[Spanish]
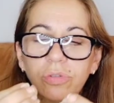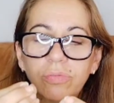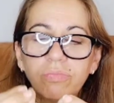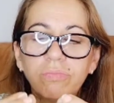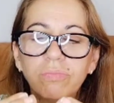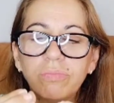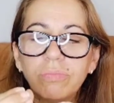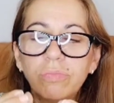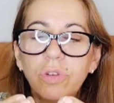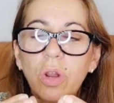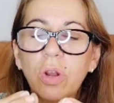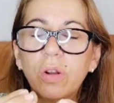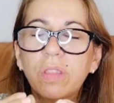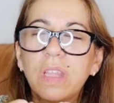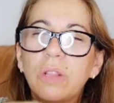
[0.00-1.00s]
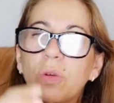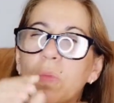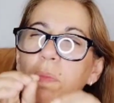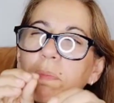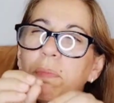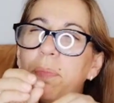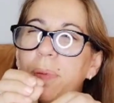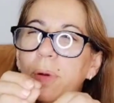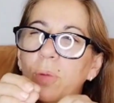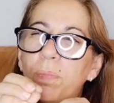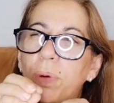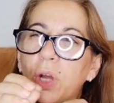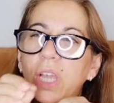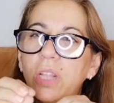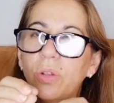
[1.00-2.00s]
un olorcito un
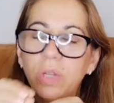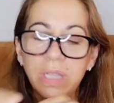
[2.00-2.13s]
poquito